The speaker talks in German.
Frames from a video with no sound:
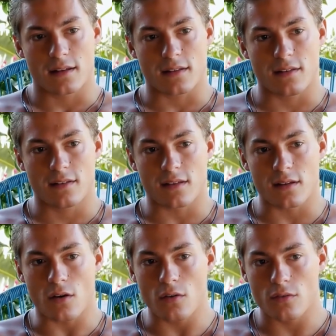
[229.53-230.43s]
Der, siehst
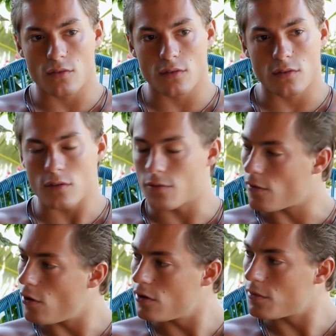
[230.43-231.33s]
genau so, so eine
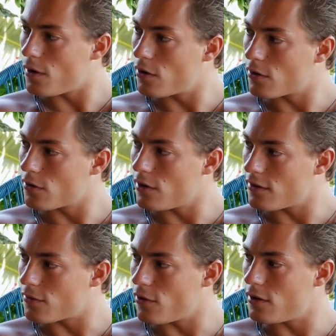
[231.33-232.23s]
Frau, die ich brauche, so
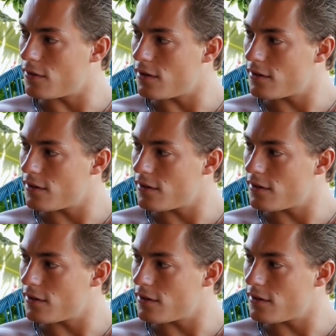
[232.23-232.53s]
als Freundin,